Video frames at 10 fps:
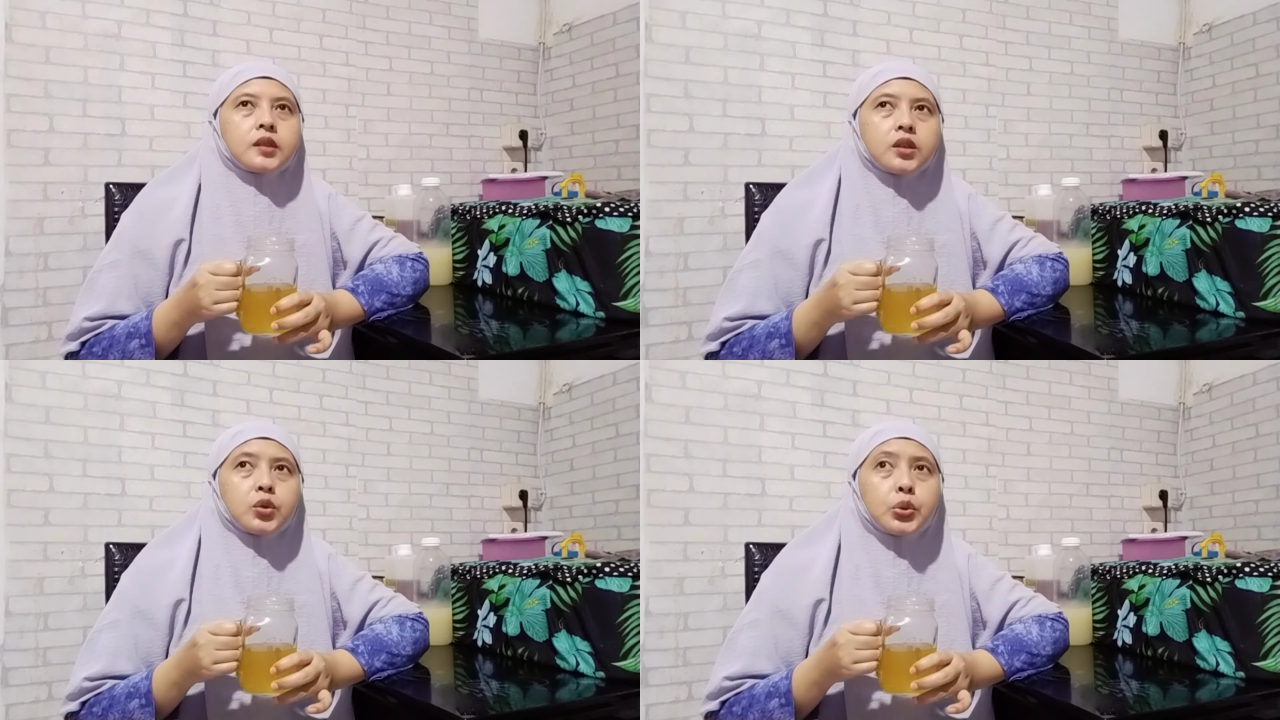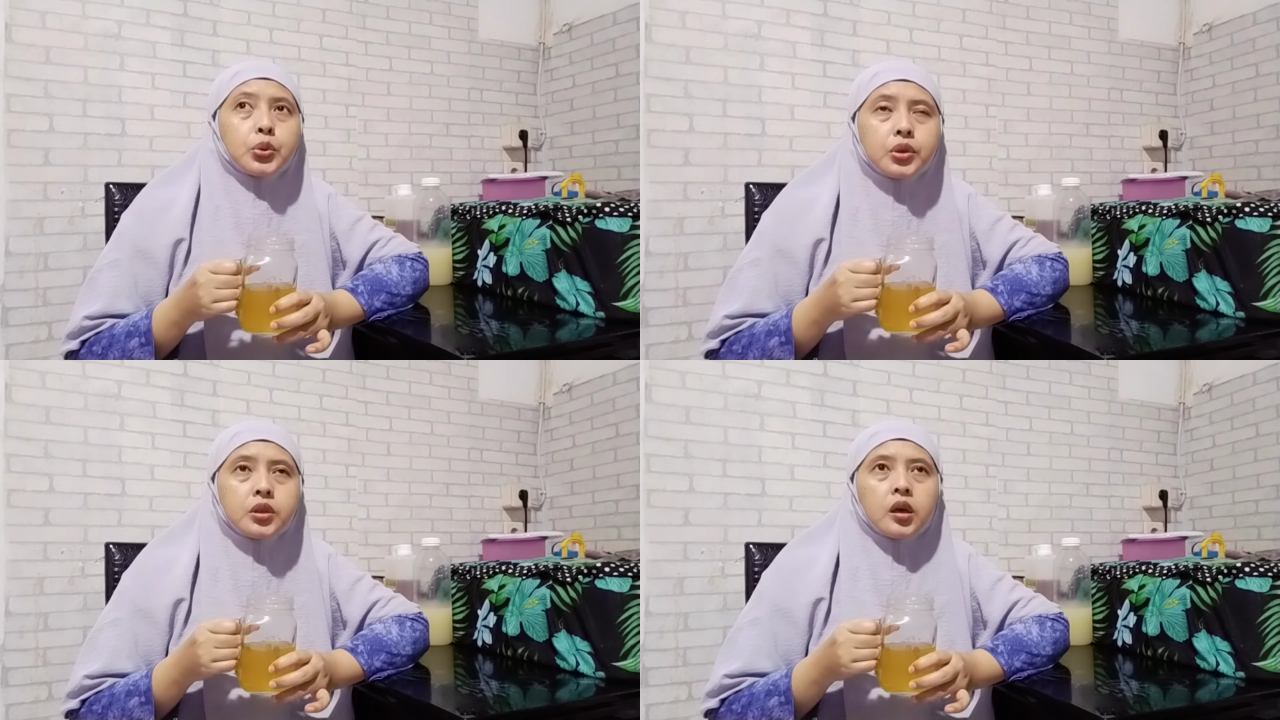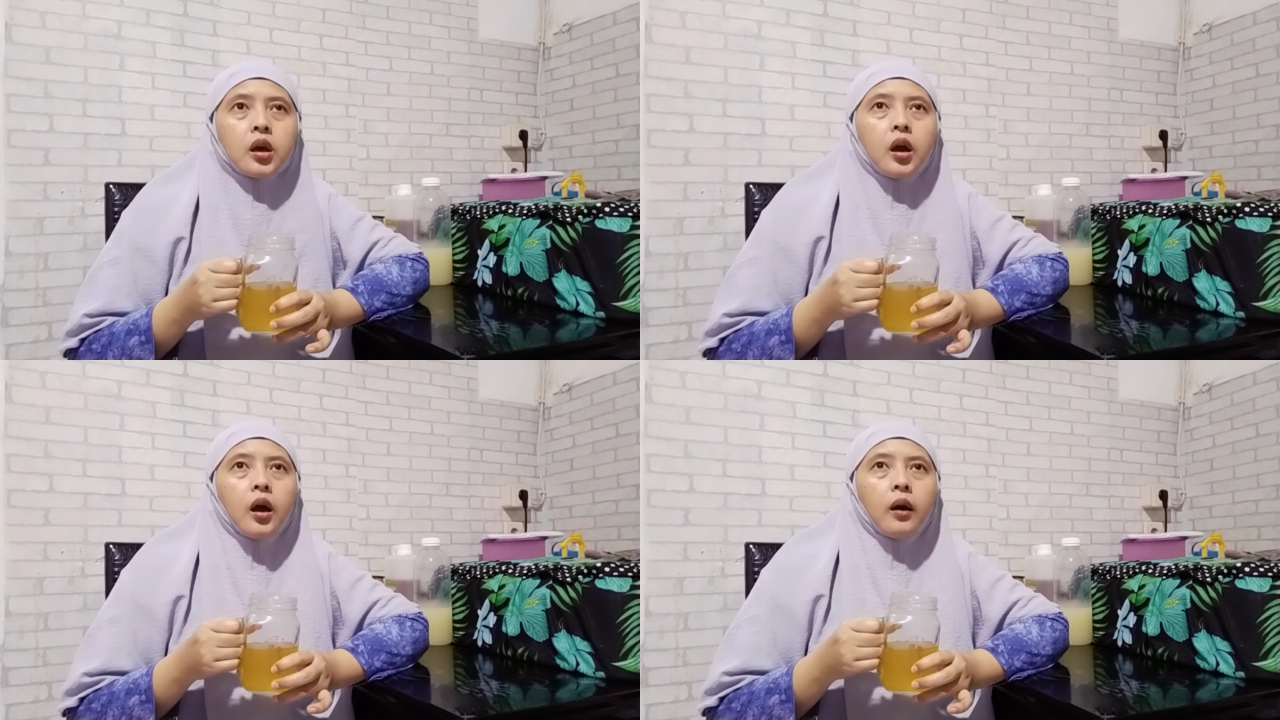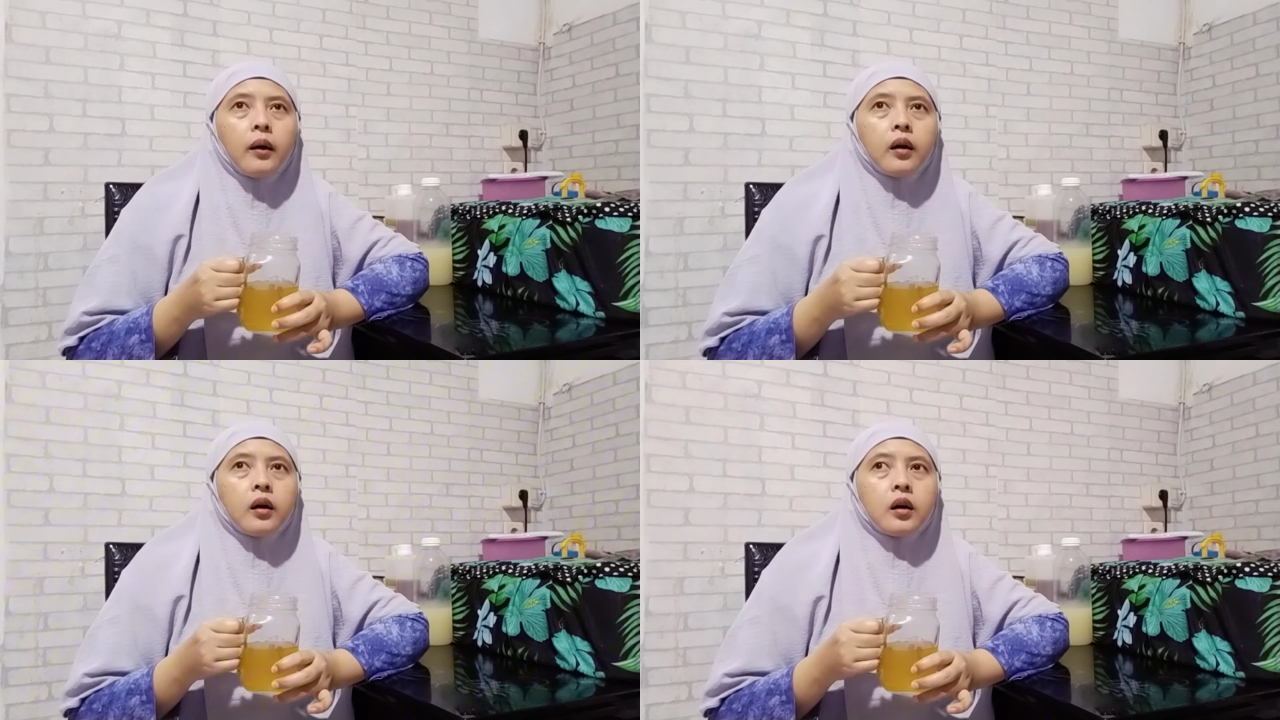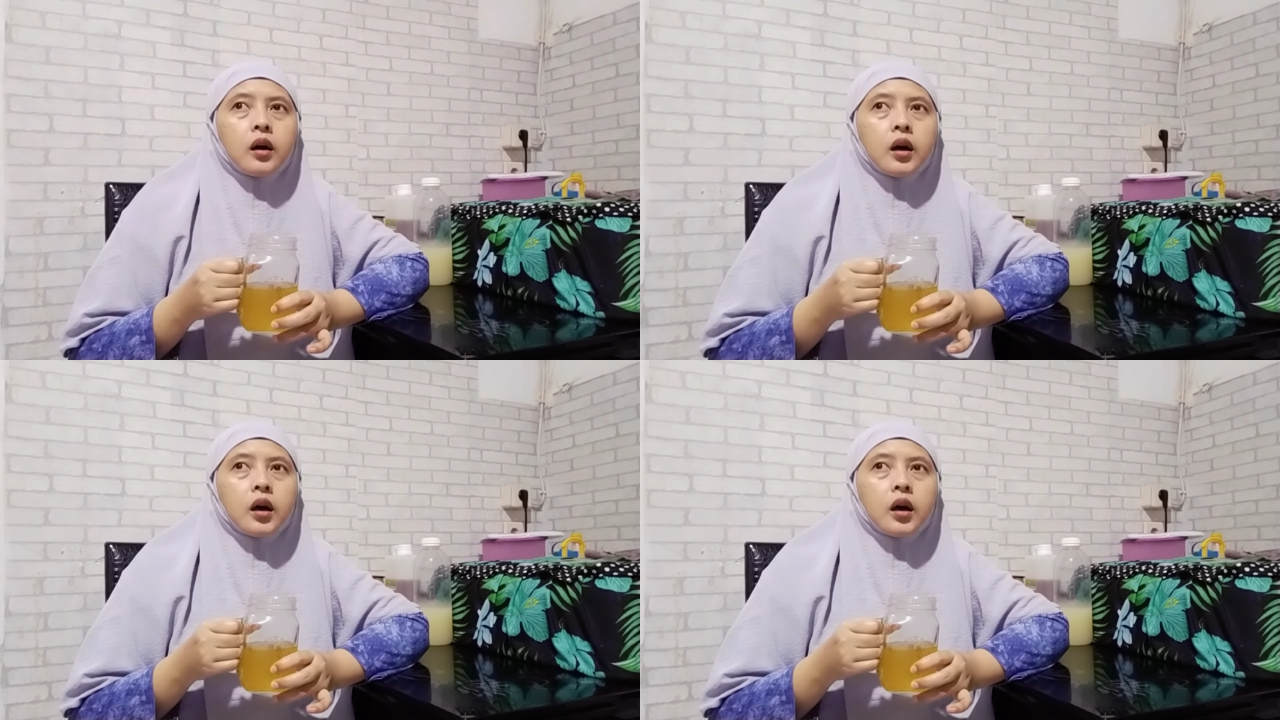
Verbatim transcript: terus Eh,